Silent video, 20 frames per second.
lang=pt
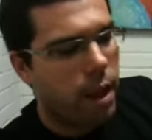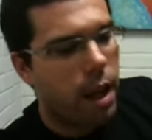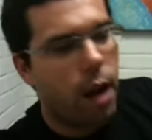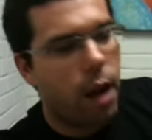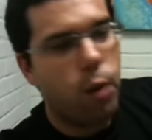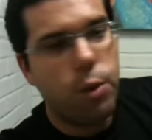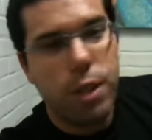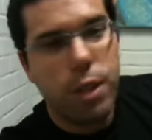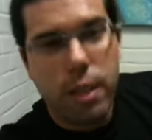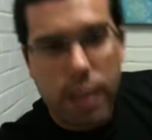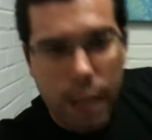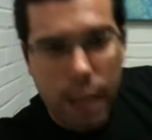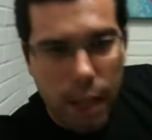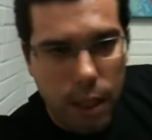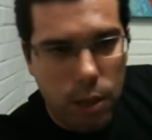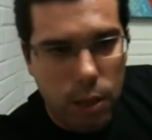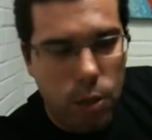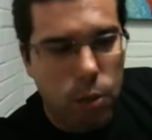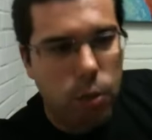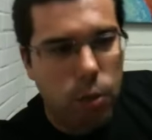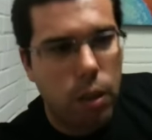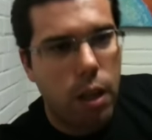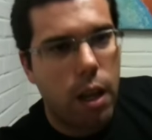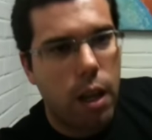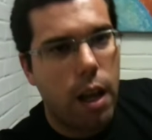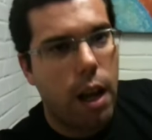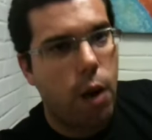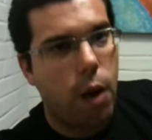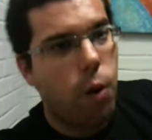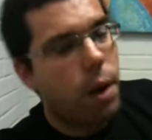ao descanso,
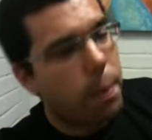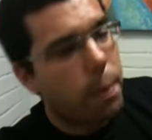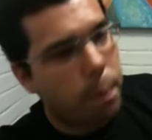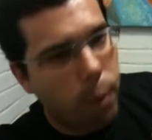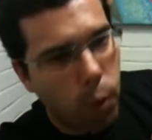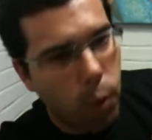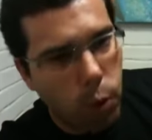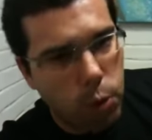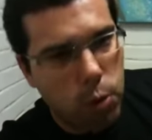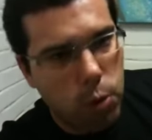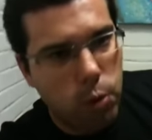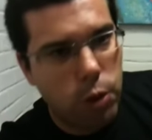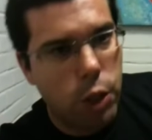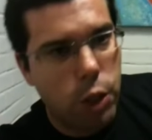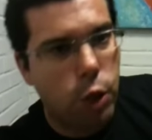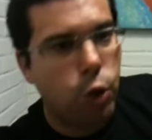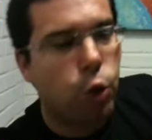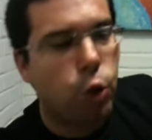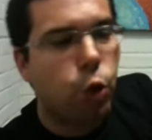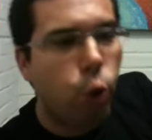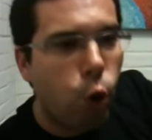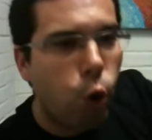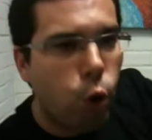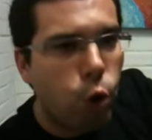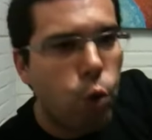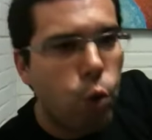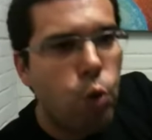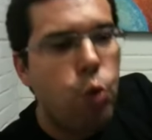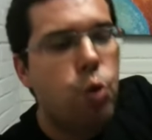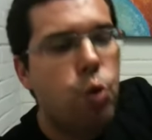ao repouso de
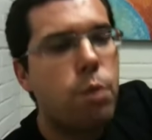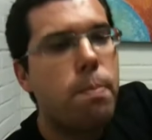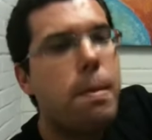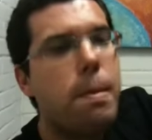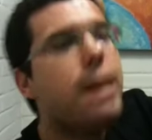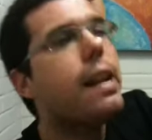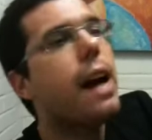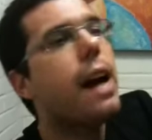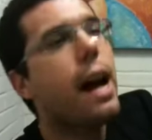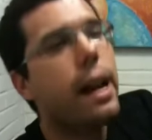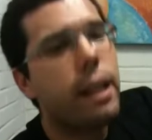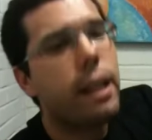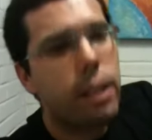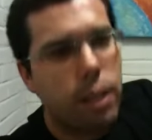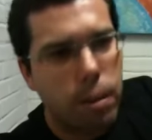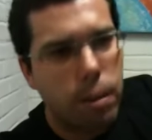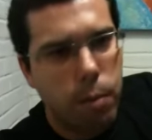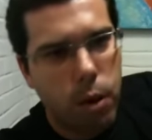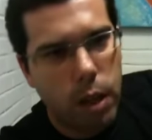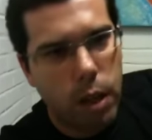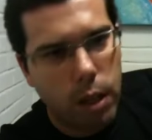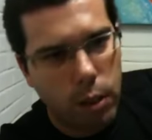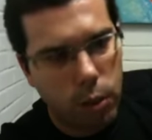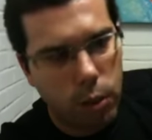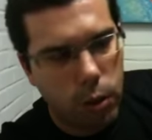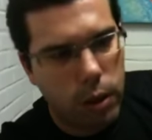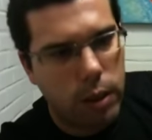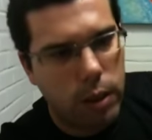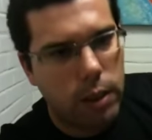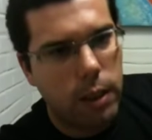todos os milhares de
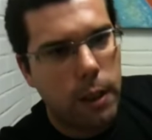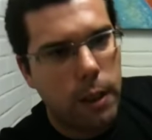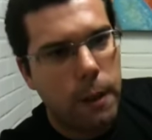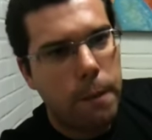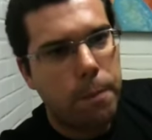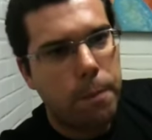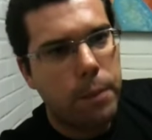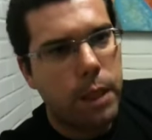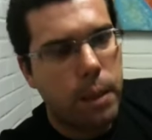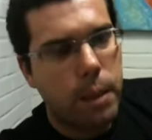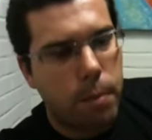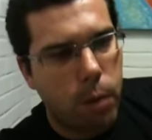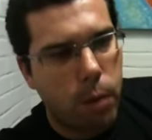moradores que